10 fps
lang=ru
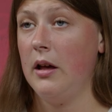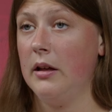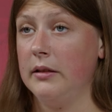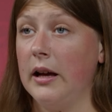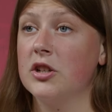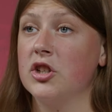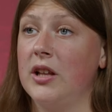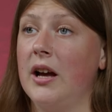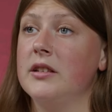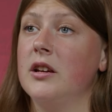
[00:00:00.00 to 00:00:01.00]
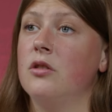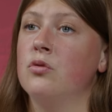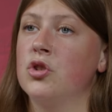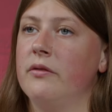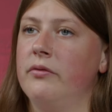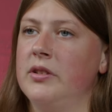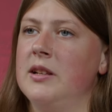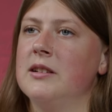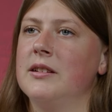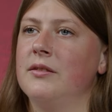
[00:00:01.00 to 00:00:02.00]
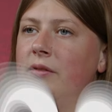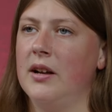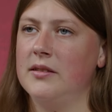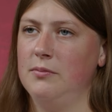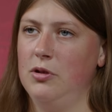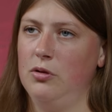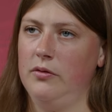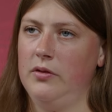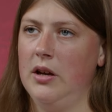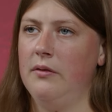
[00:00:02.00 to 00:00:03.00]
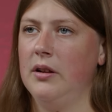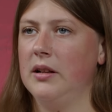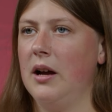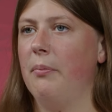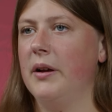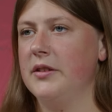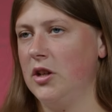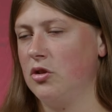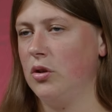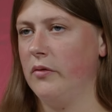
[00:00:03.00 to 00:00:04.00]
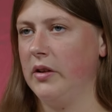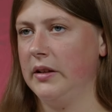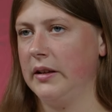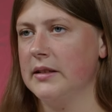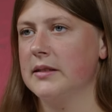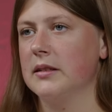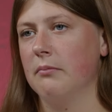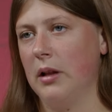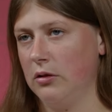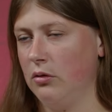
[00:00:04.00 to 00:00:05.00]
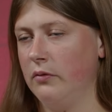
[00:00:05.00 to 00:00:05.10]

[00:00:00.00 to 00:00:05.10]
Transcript: Также Дания уже выделила 20 миллионов евро на поддержку евроинтеграции Молдовы и